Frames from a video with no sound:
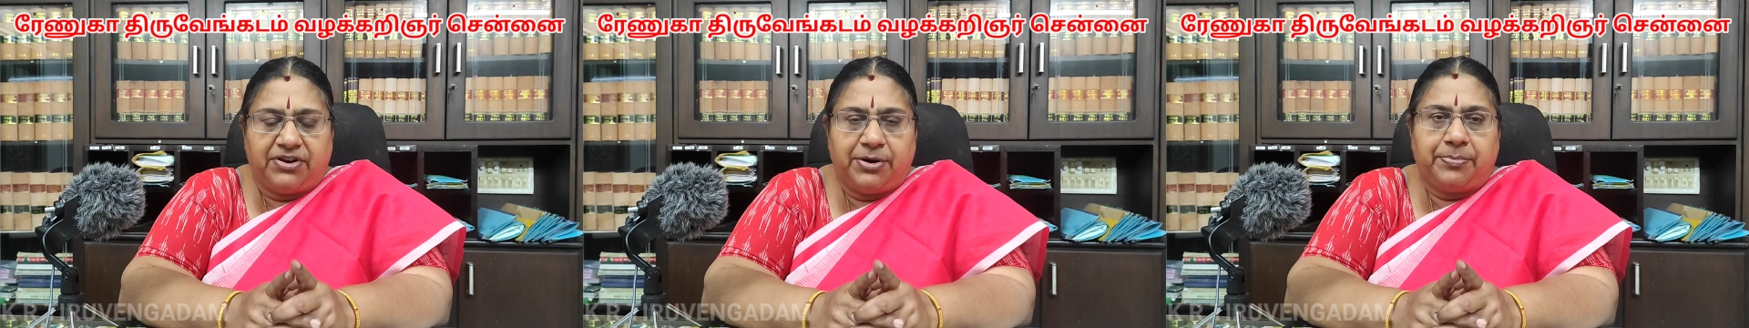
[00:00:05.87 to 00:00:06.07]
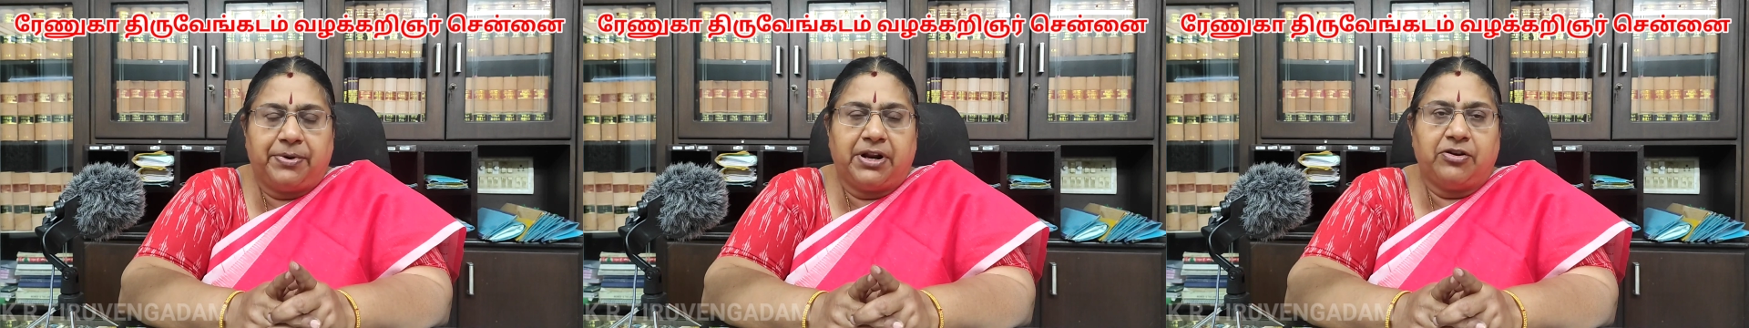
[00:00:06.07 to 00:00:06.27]

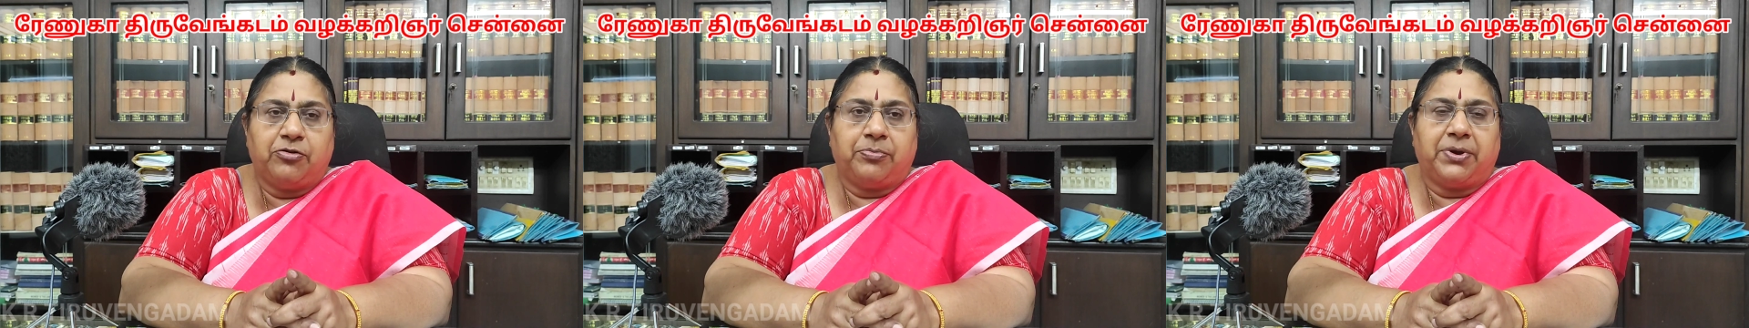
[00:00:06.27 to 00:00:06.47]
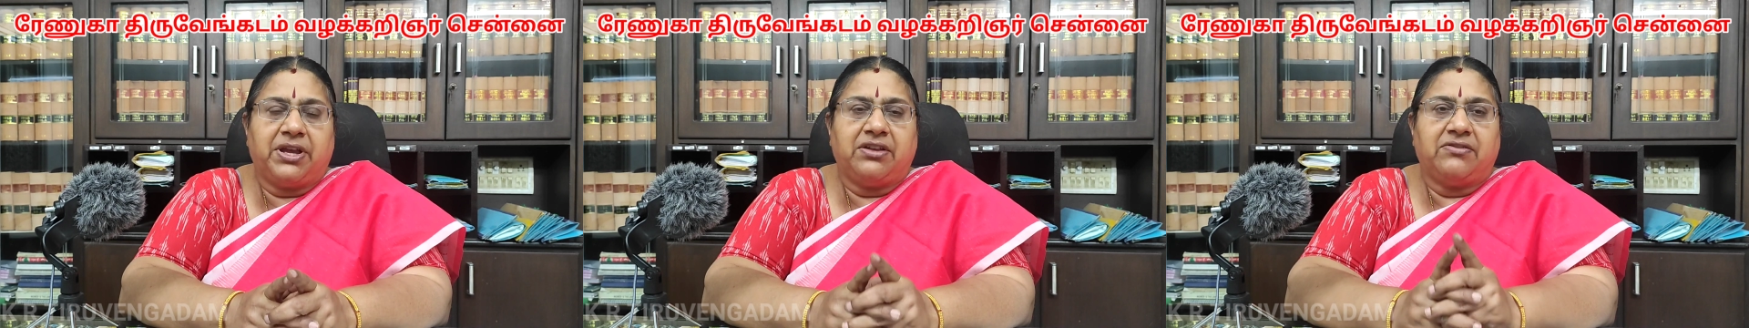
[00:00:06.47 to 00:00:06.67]

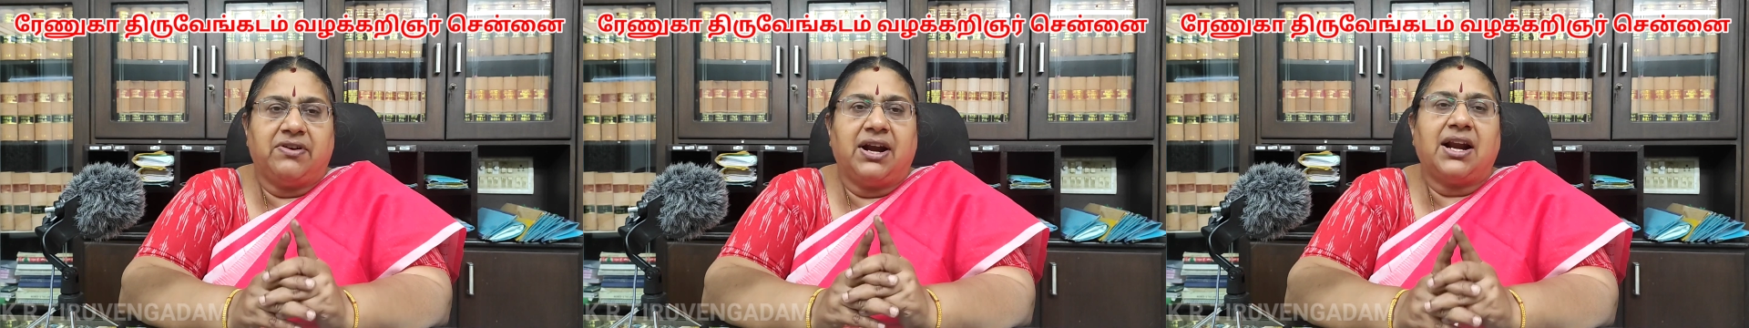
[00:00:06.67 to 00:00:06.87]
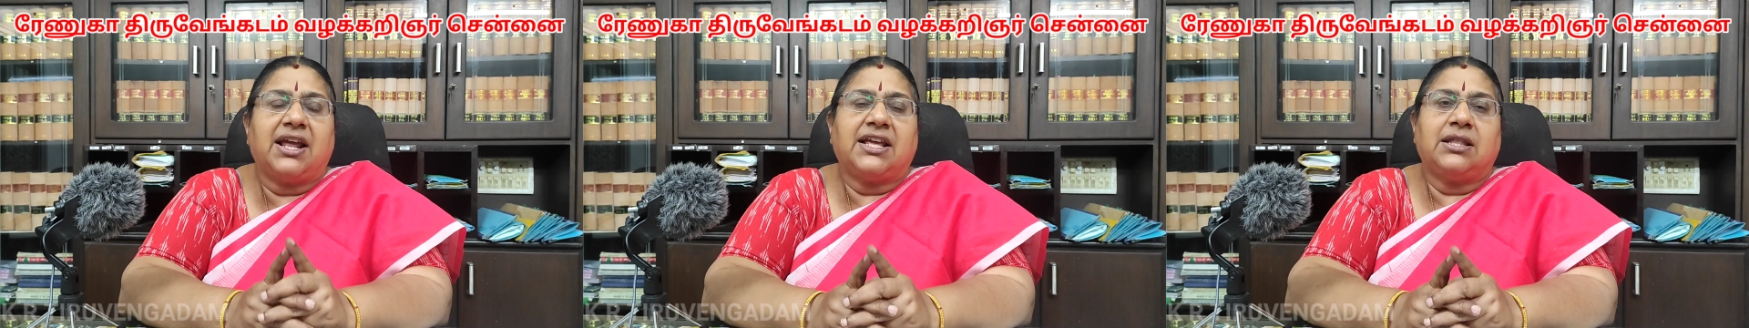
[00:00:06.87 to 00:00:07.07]
விழிப்புணர்வு
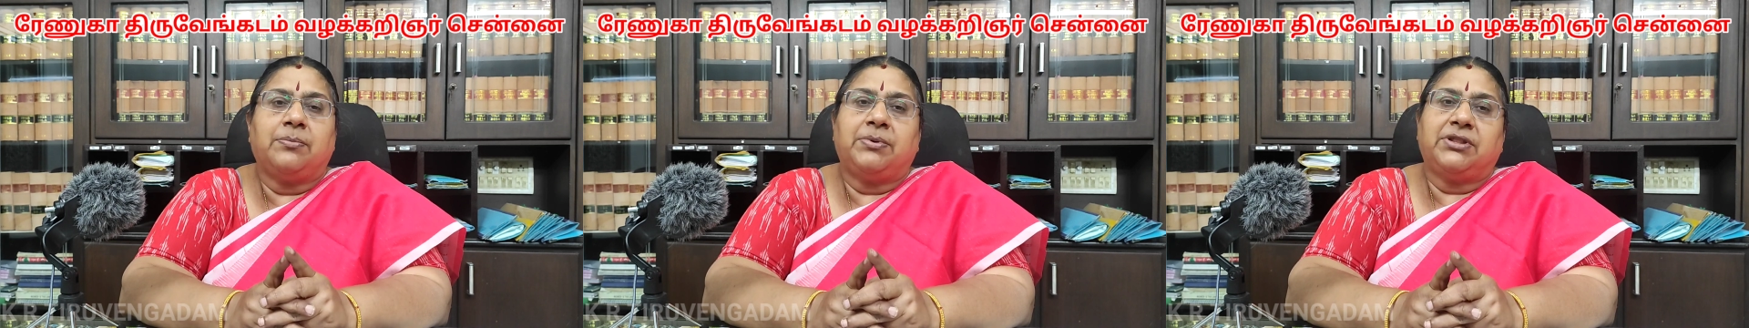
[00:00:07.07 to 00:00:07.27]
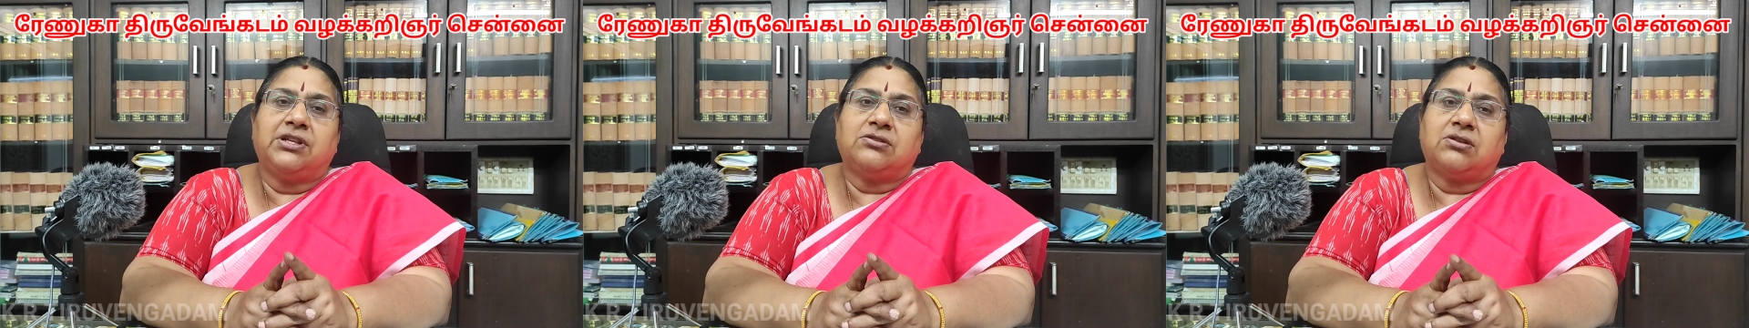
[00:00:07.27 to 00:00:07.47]
பகிர்வில் நான் எதை
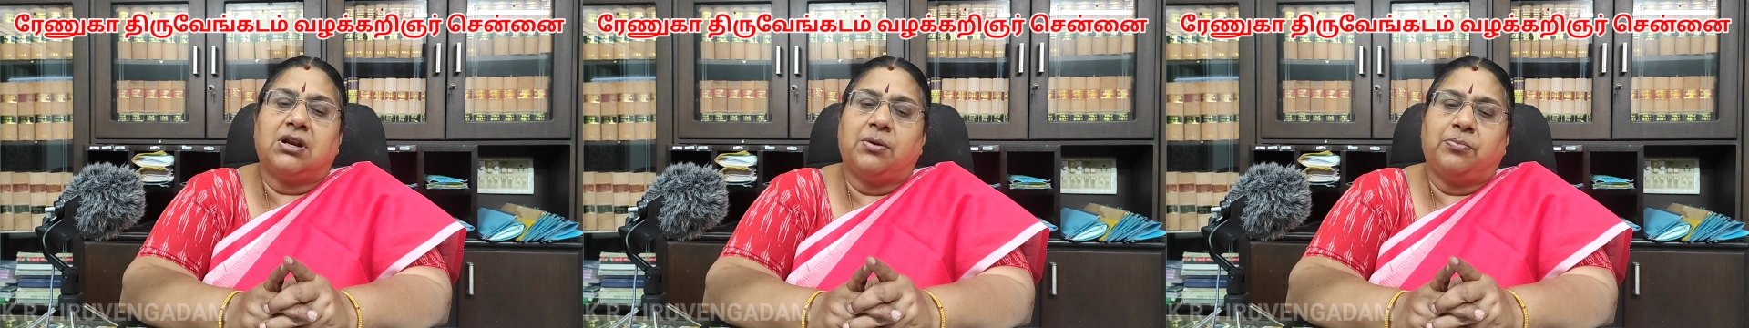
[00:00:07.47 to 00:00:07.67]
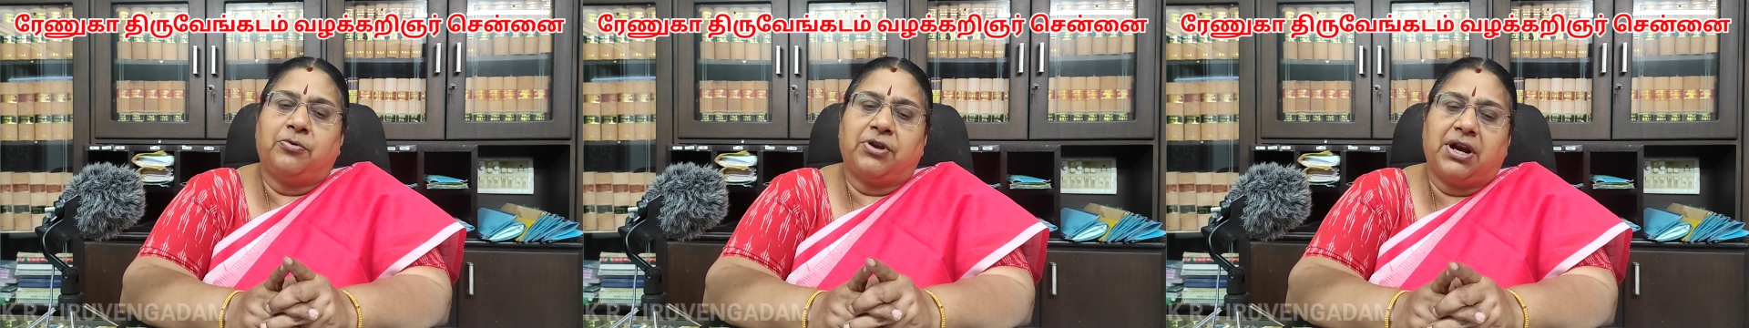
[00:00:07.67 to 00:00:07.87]
பற்றி
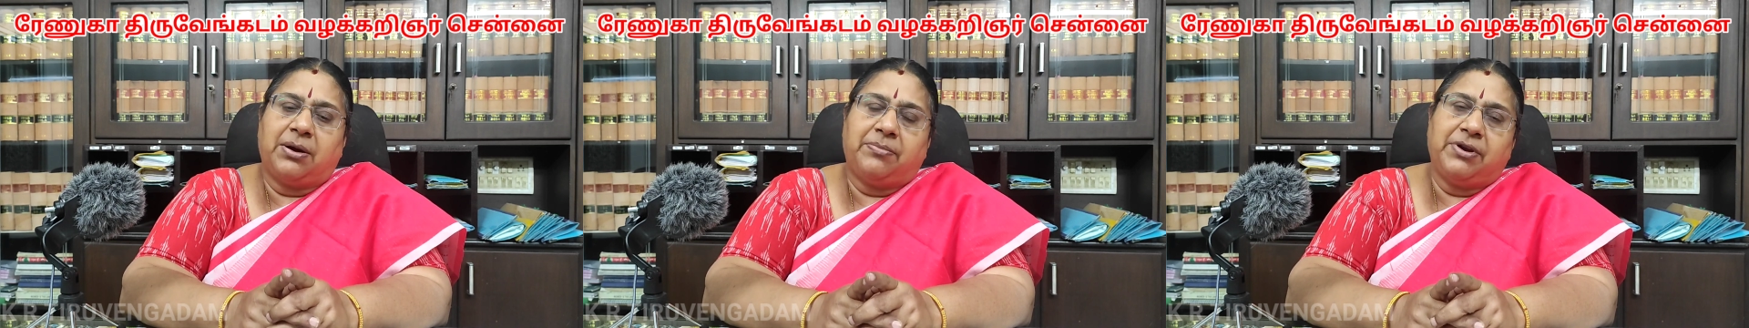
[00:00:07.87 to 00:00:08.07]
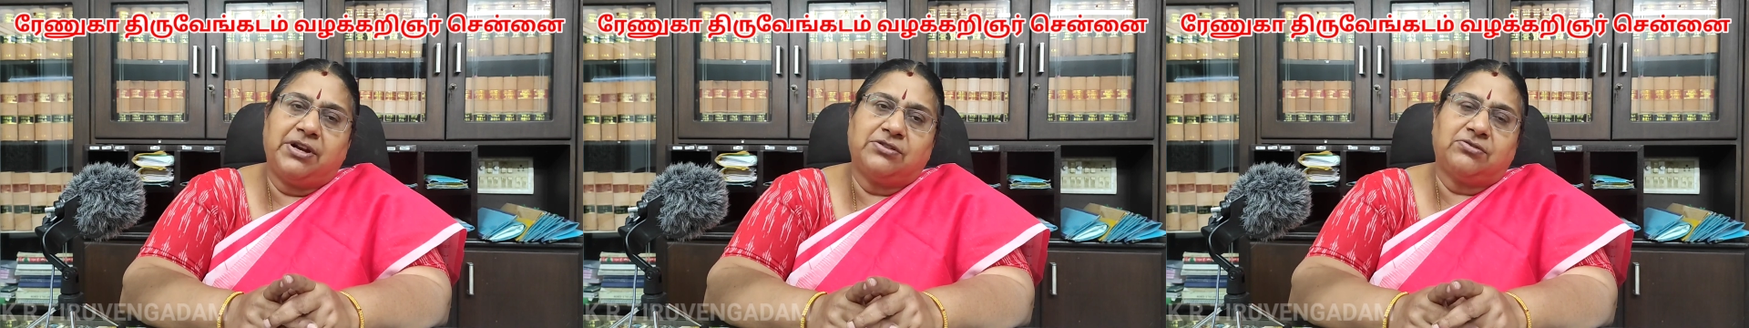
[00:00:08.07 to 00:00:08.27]
சொல்ல போகிறேன்
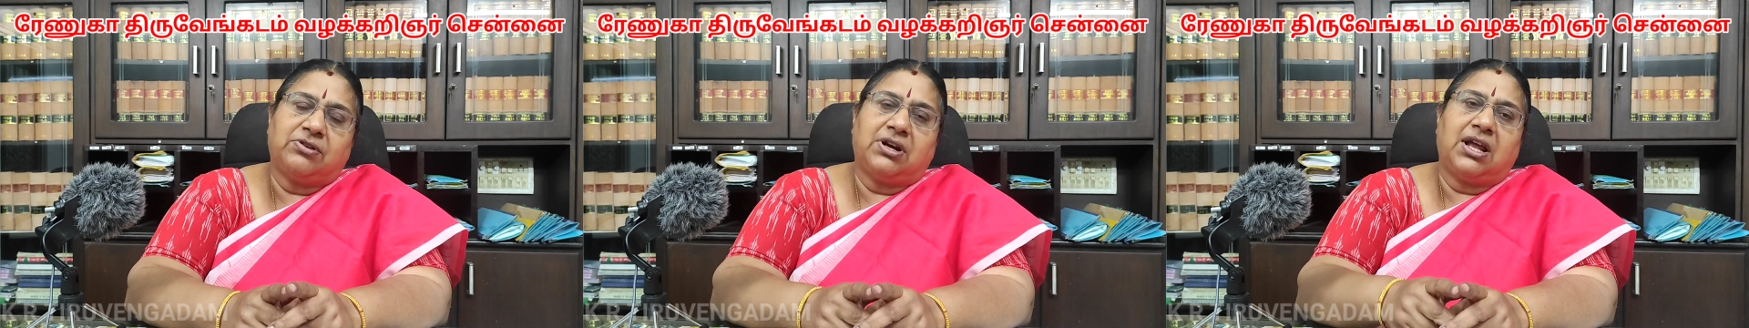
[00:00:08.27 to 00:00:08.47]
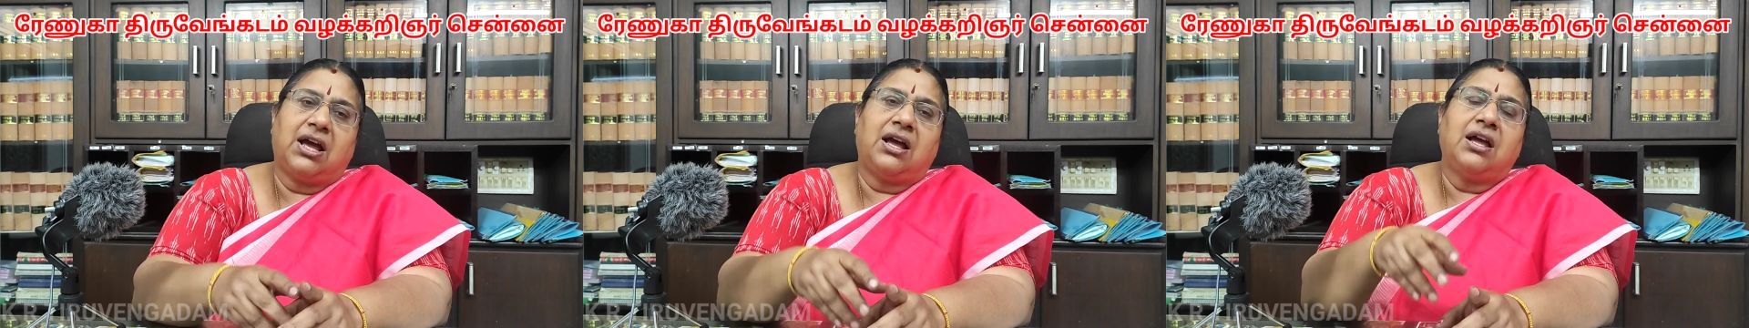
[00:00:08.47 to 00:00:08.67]
அப்படின்னு
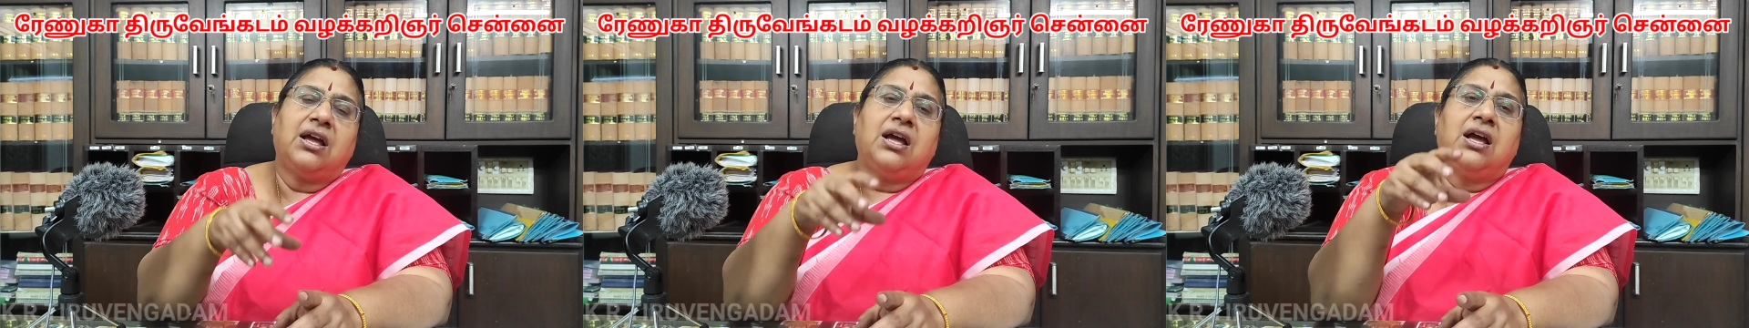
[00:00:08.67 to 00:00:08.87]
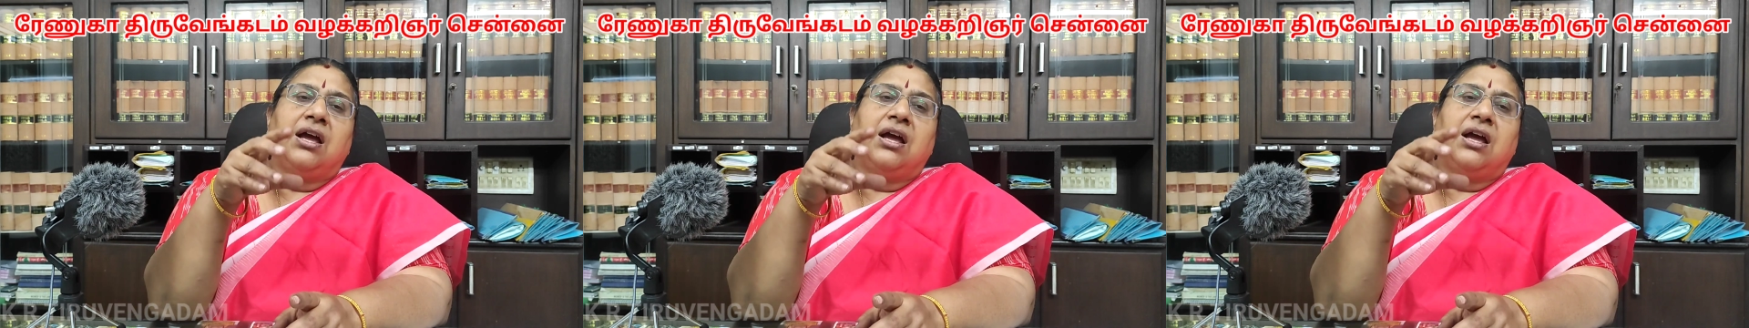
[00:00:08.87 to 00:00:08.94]
சொன்னால்